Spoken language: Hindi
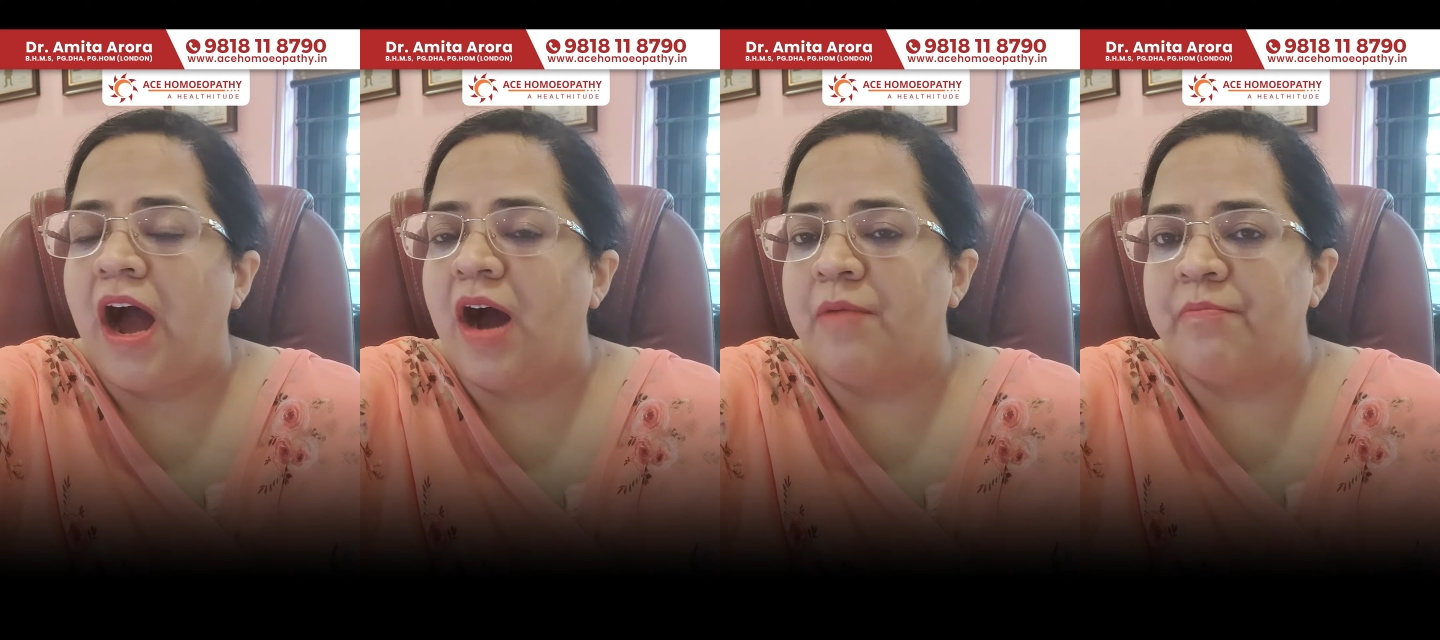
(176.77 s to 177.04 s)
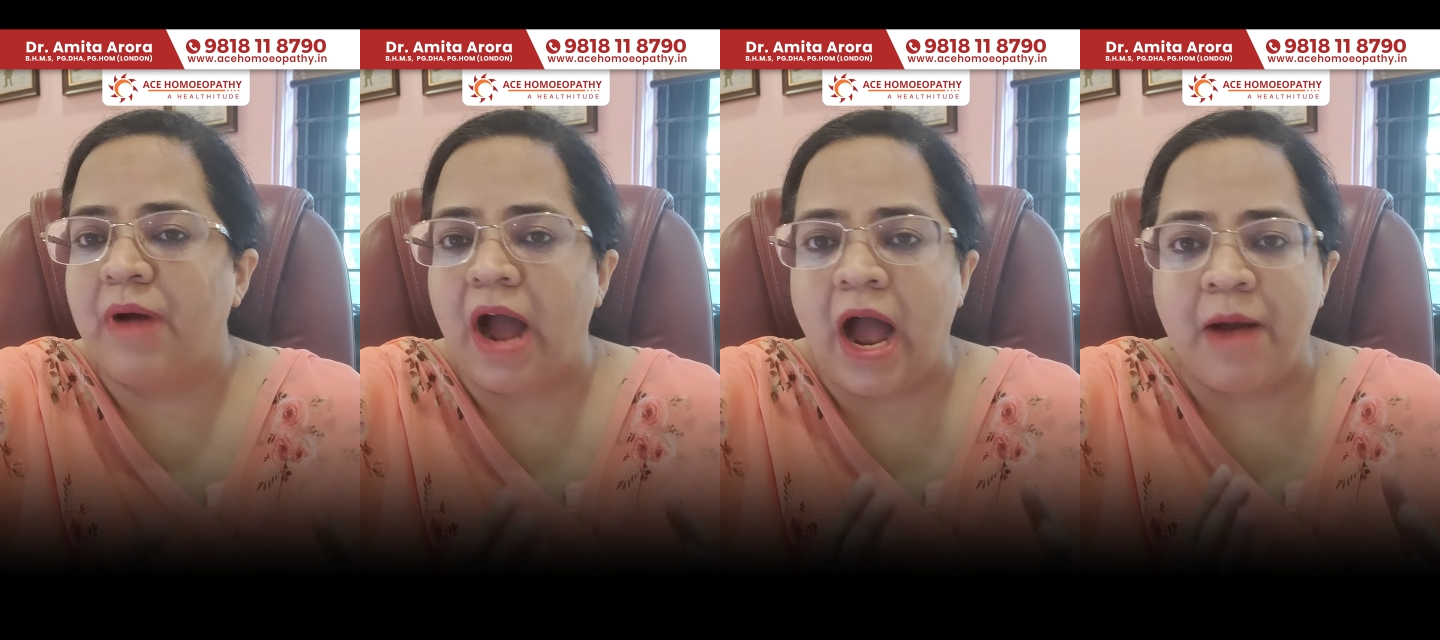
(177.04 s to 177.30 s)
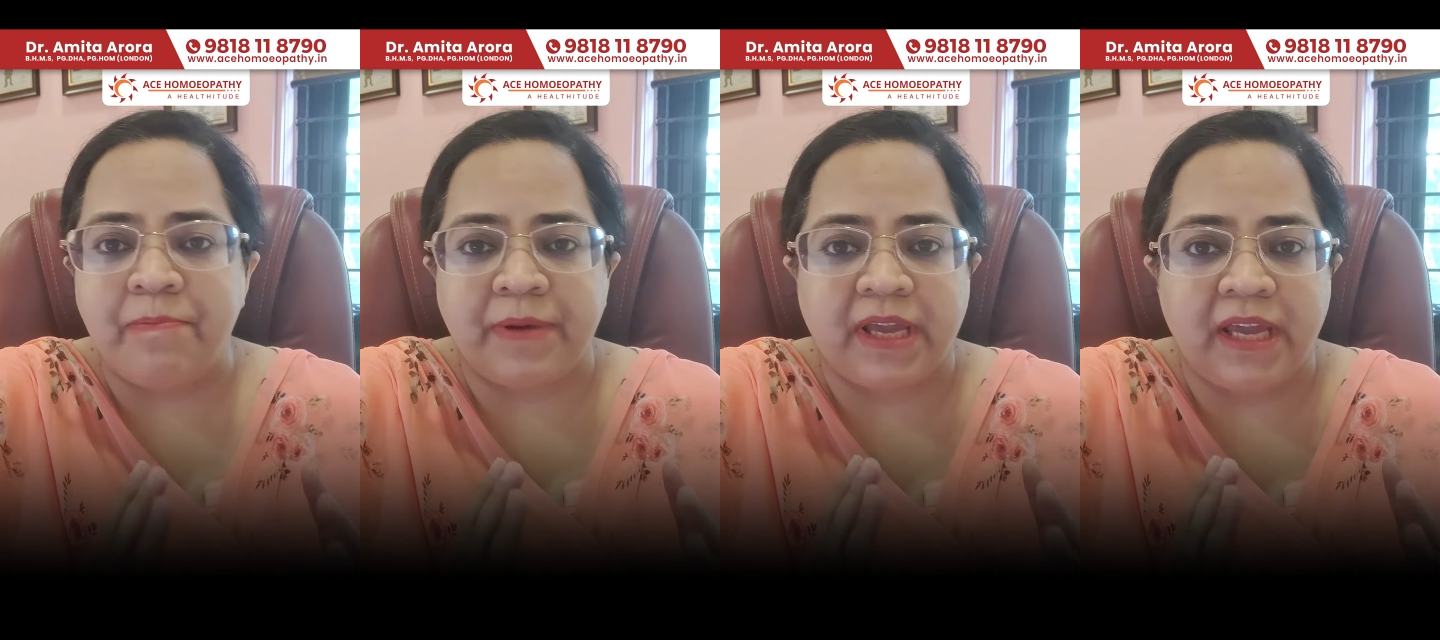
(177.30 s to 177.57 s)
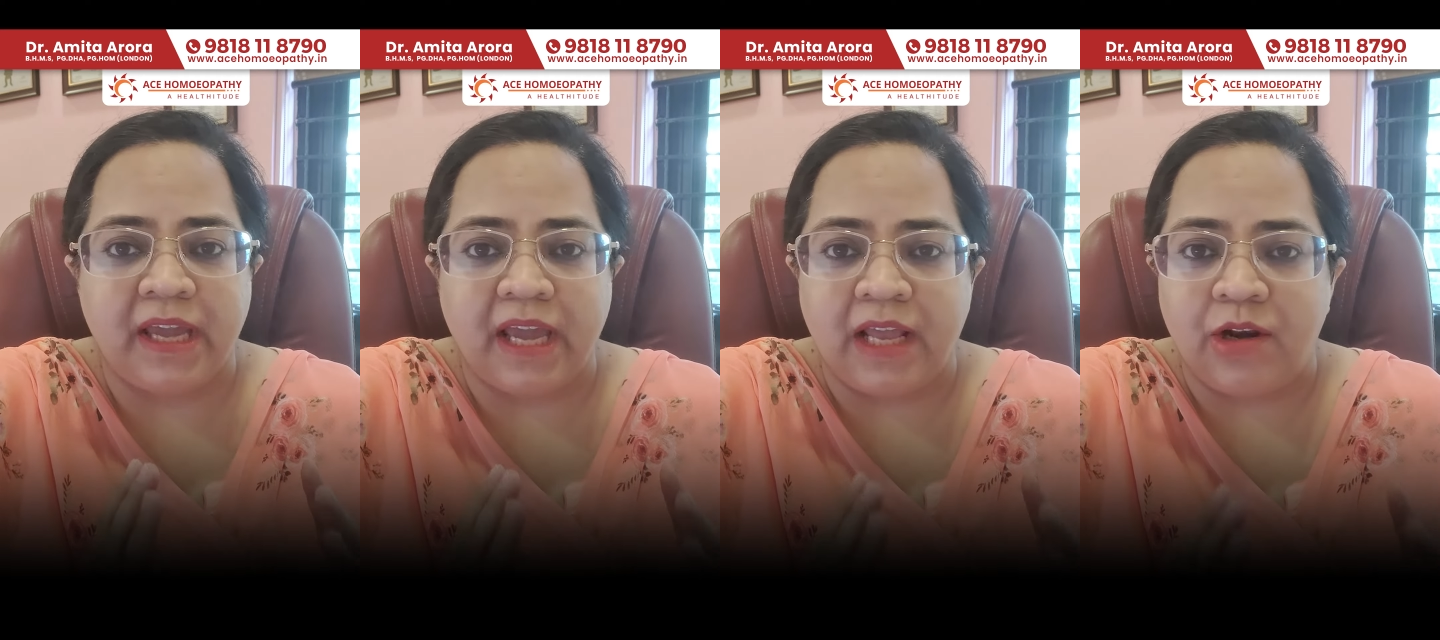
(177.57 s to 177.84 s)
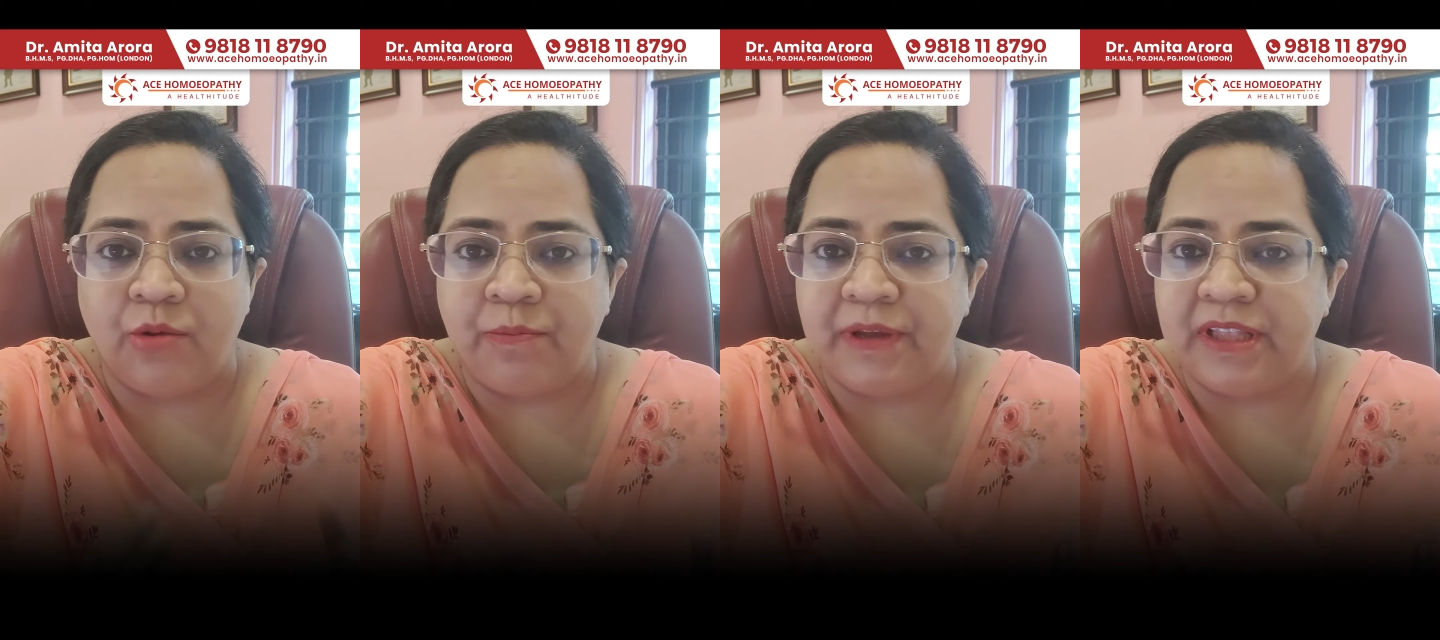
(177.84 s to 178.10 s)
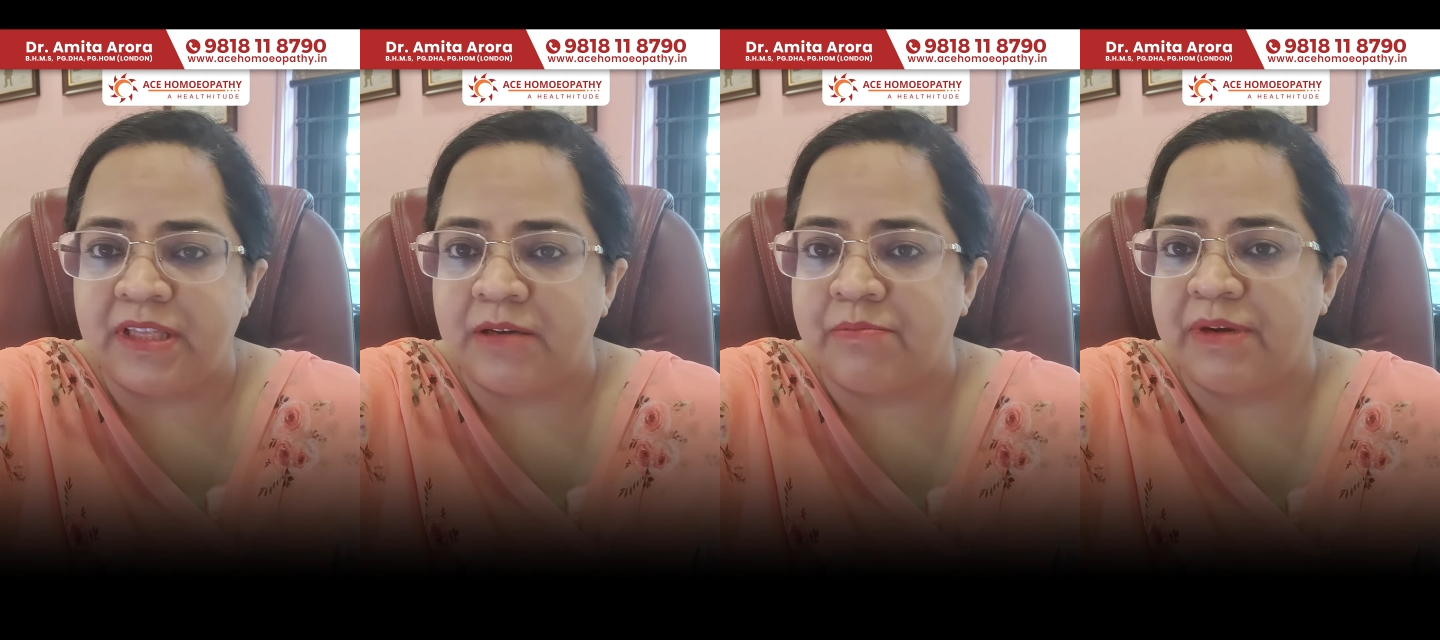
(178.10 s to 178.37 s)
हम आपके
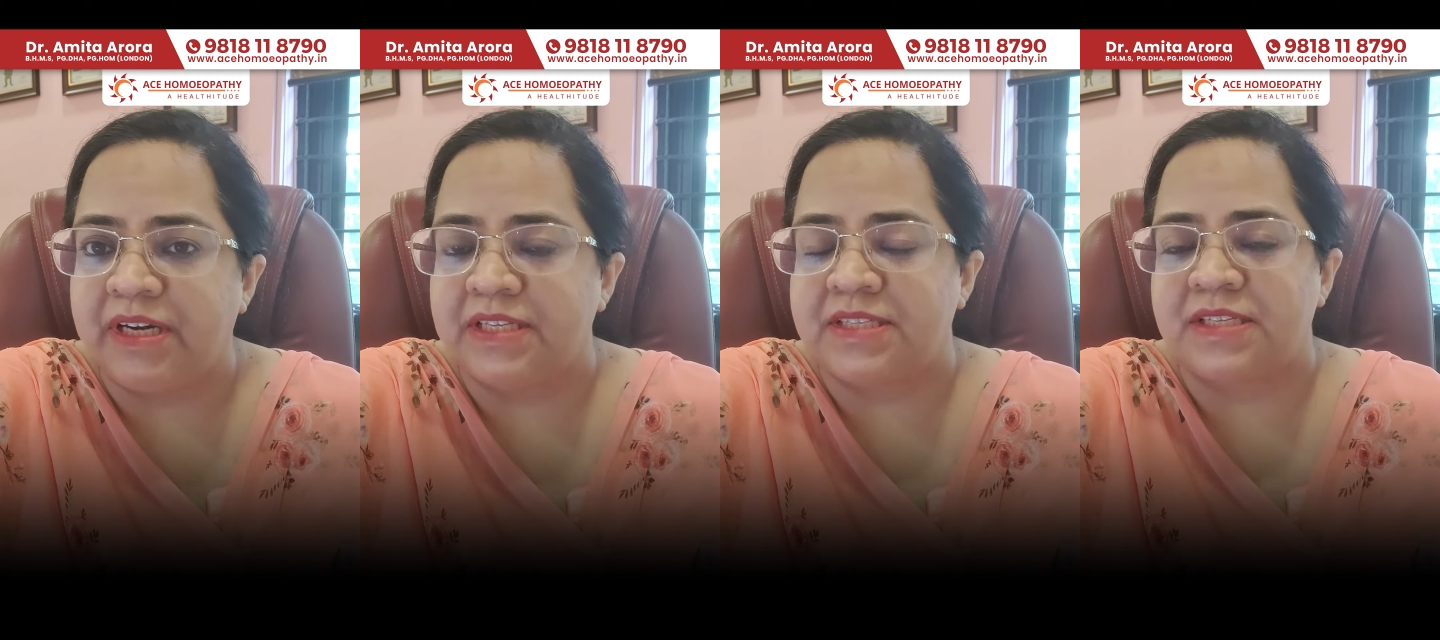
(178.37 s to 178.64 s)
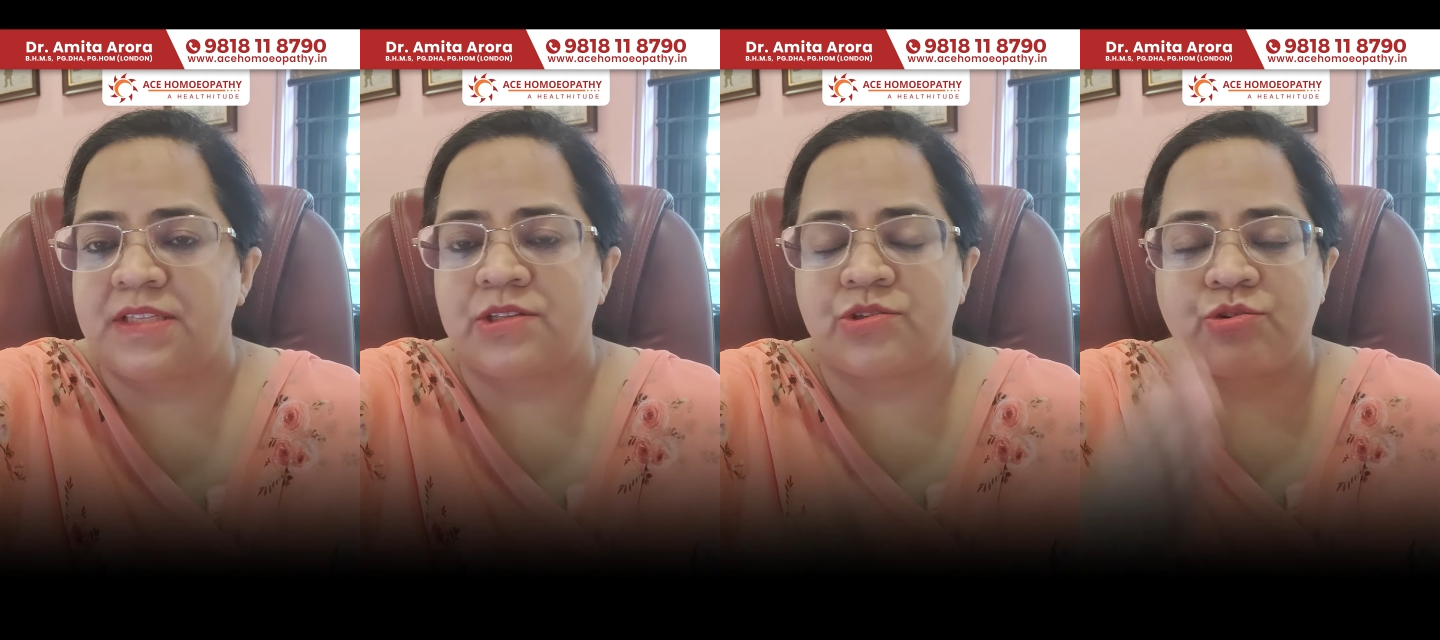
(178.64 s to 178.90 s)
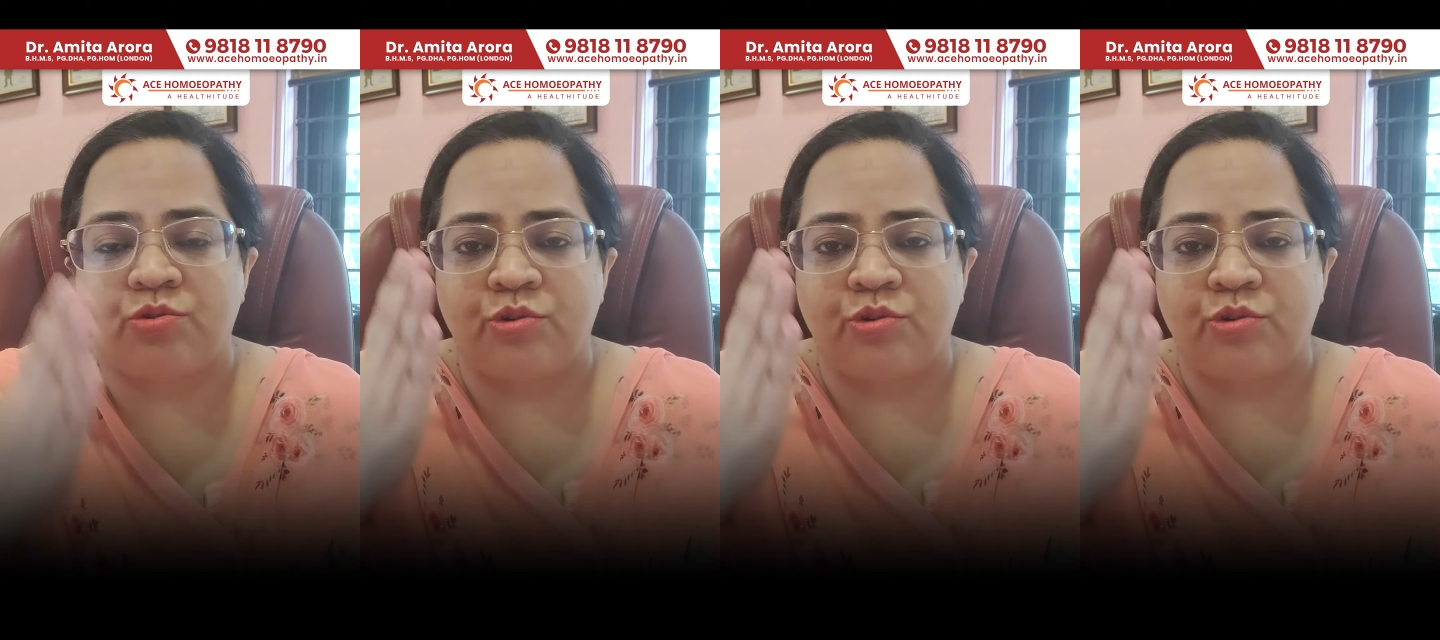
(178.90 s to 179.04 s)
एलोपैथिक मेडिसिन